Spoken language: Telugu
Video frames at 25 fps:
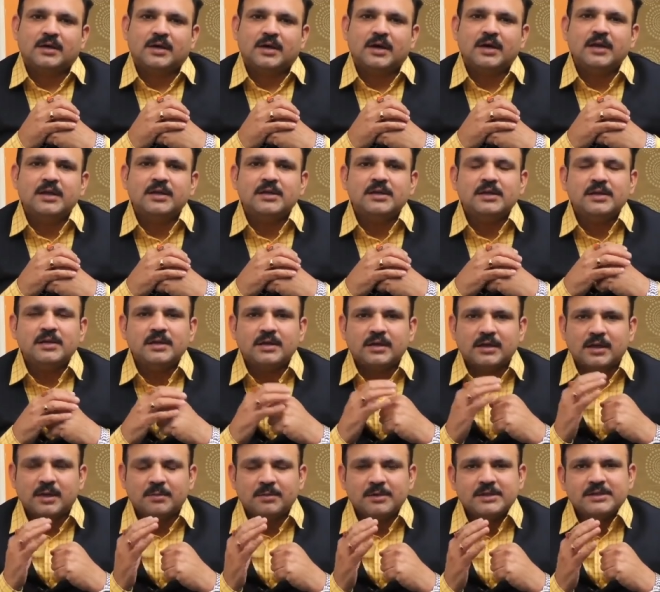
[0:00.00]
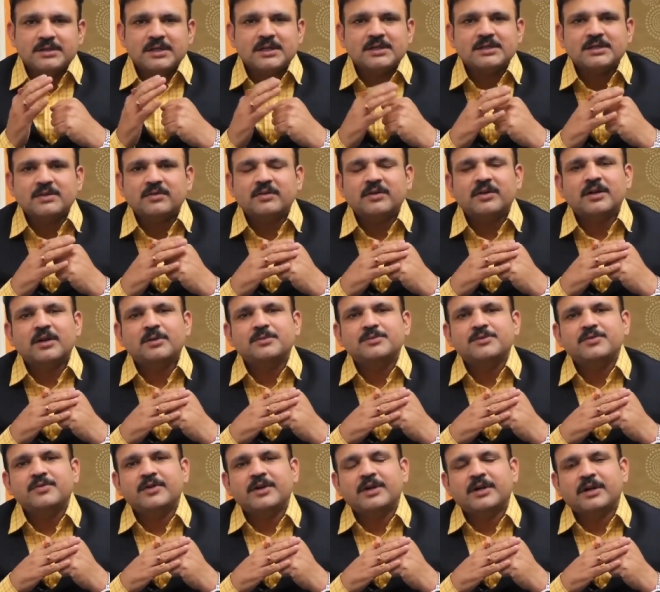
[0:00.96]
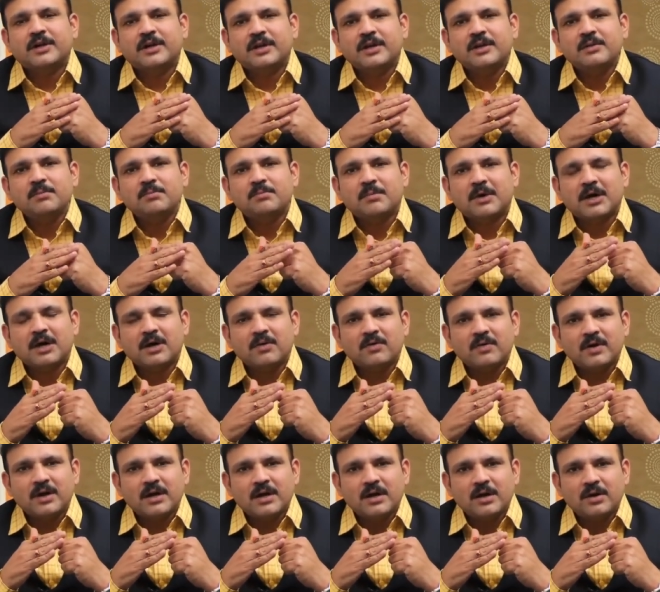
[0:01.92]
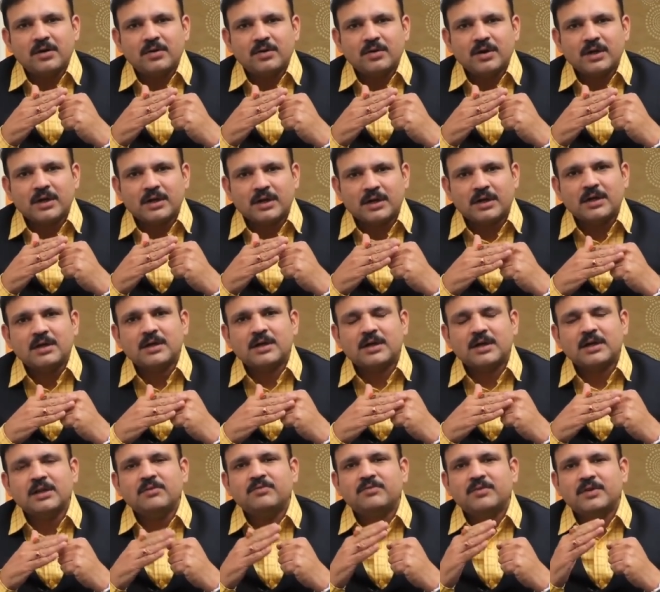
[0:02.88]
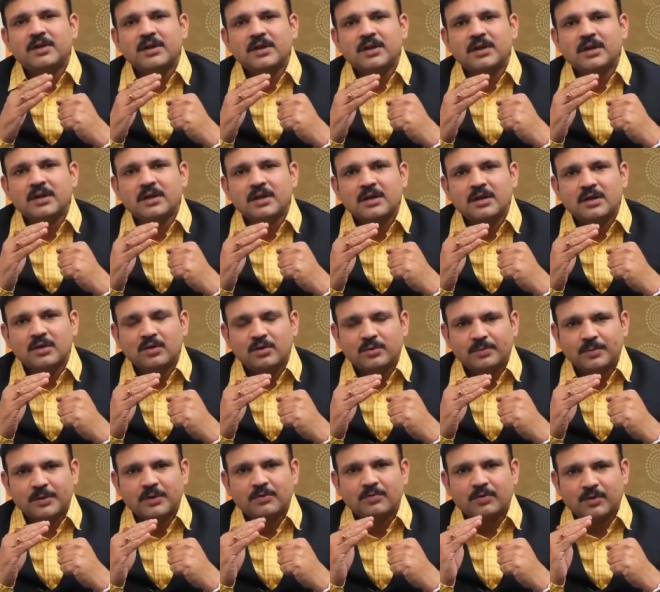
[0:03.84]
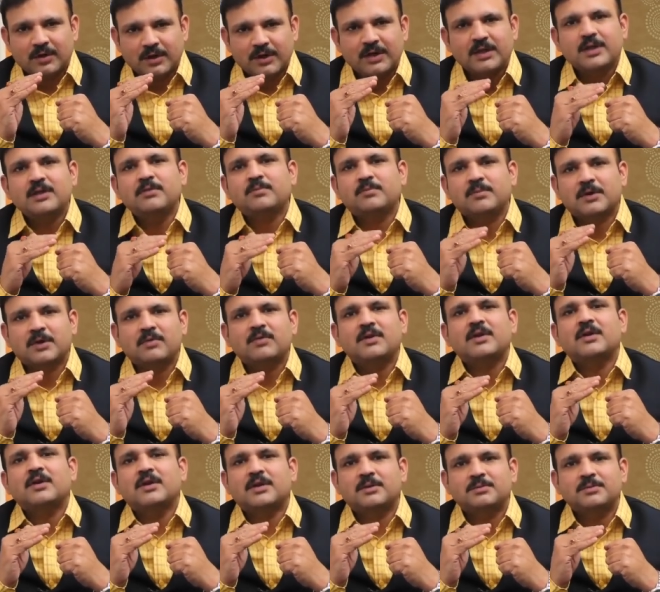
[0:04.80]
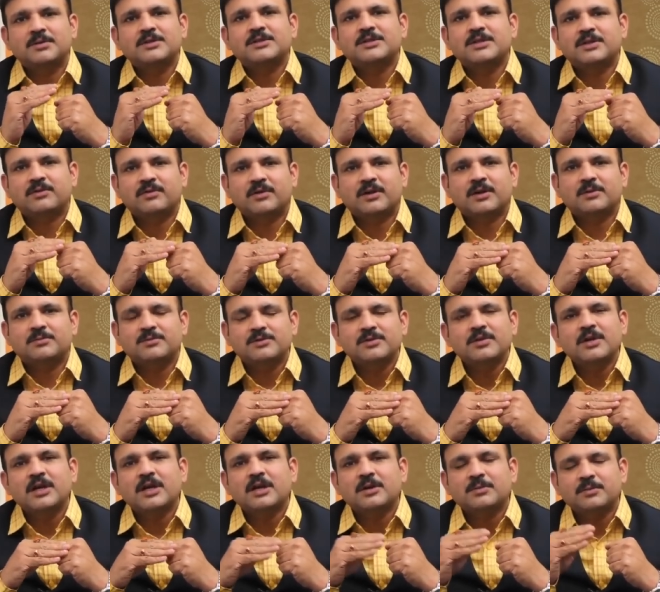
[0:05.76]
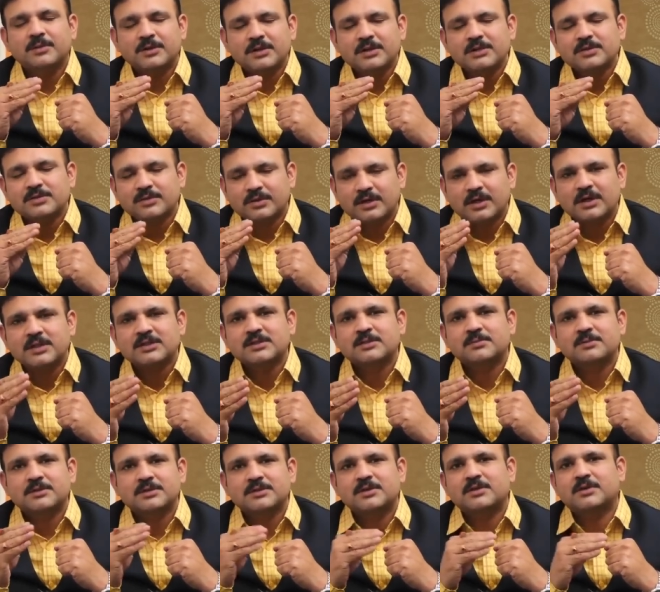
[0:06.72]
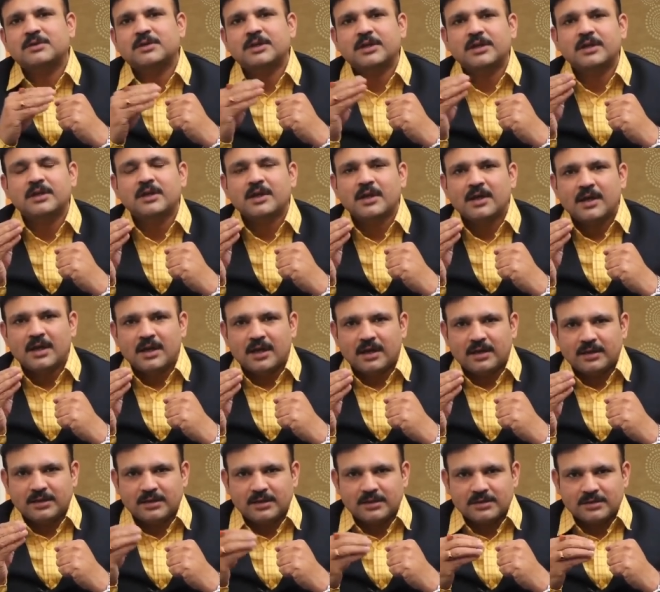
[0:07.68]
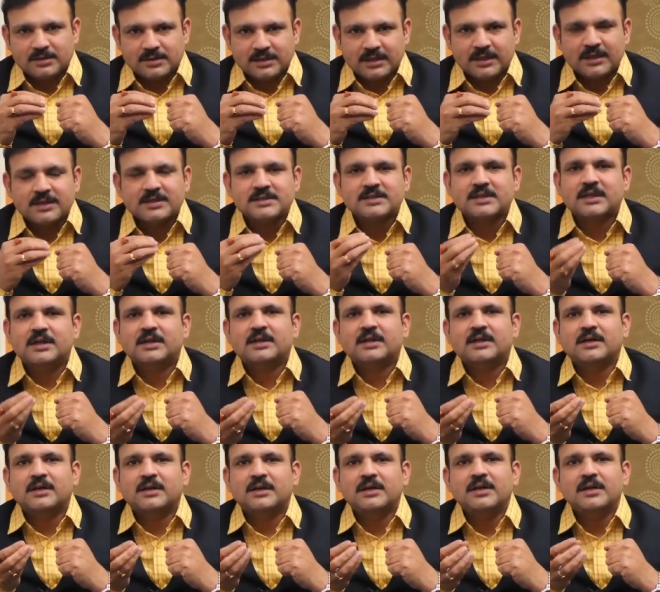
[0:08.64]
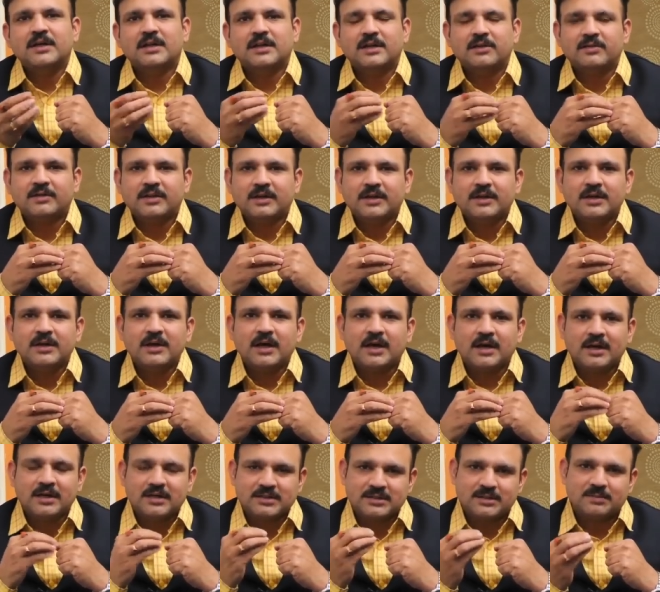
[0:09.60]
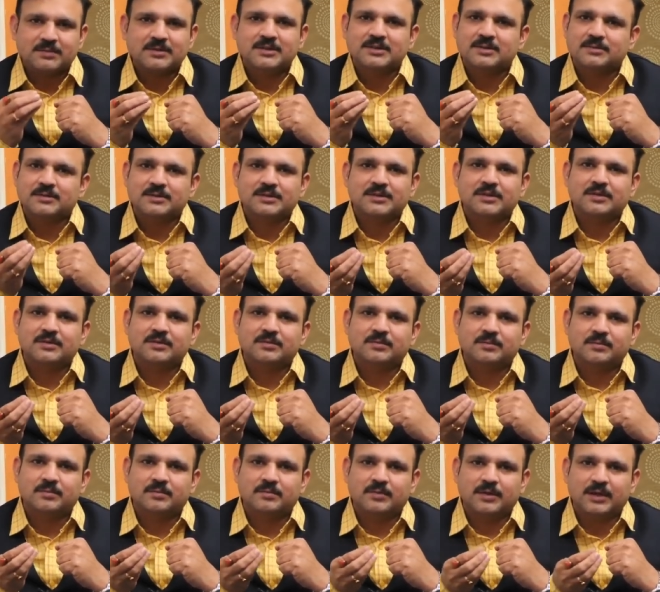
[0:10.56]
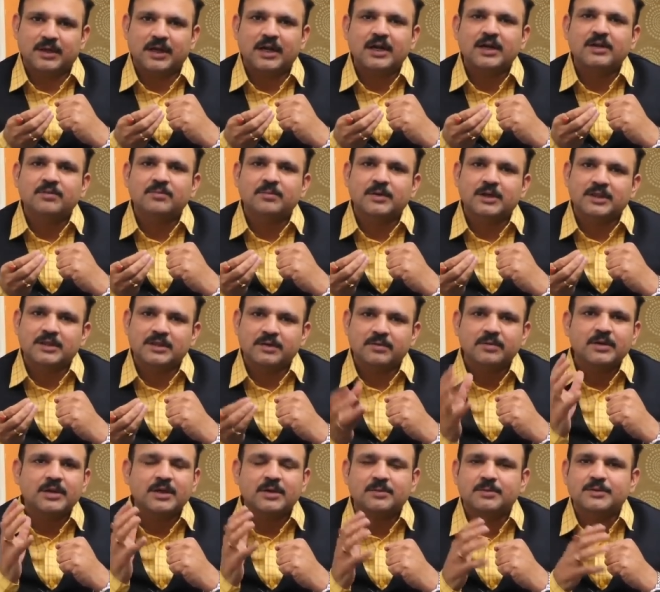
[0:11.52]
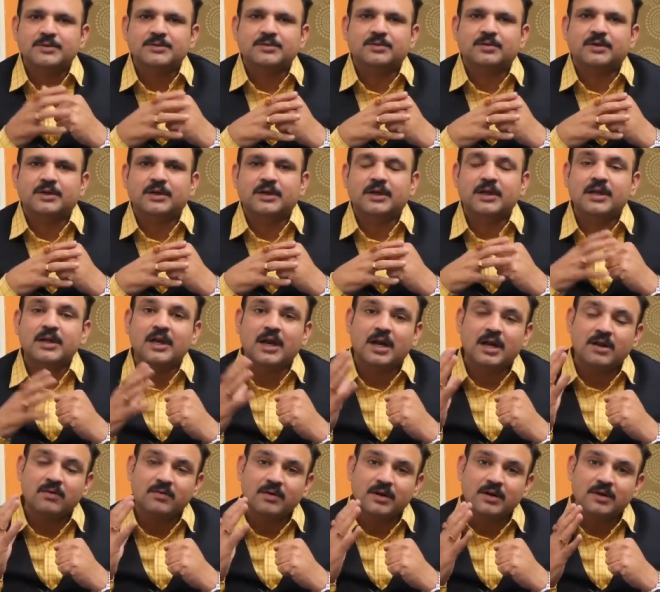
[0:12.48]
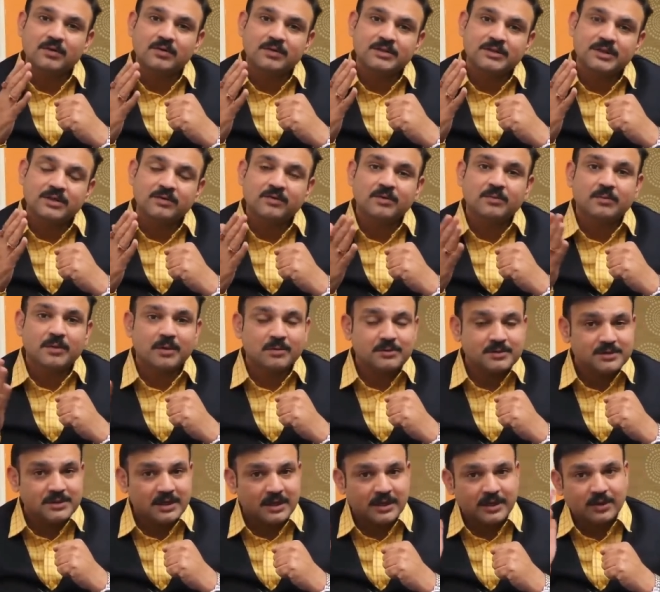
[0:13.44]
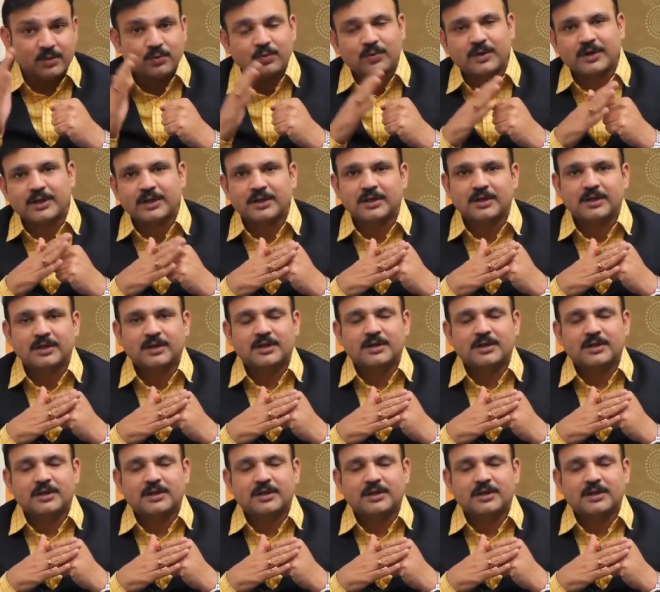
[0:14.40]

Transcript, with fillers: కానీ గమనించాల్సినటువంటి అంశం ఏంటంటే మగవారిలో కన్నా అంటే వీరి కణాల లోపం ఒకటే మగవారిలో కనిపించేటువంటి అంశం లేకపోతే శృంగార సమస్యలు అంటే ఈ శీఘ్రస్ఖలనం కానీ అదేవిధంగా అంగస్తమన సమస్యలు ఇలాంటివి మాత్రమే కనిపిస్తూ ఉంటాయి కానీ ఆడవారిలో వచ్చేటువంటి ప్రాబ్లమ్స్ చాలా ఎక్కువ ఉంటాయి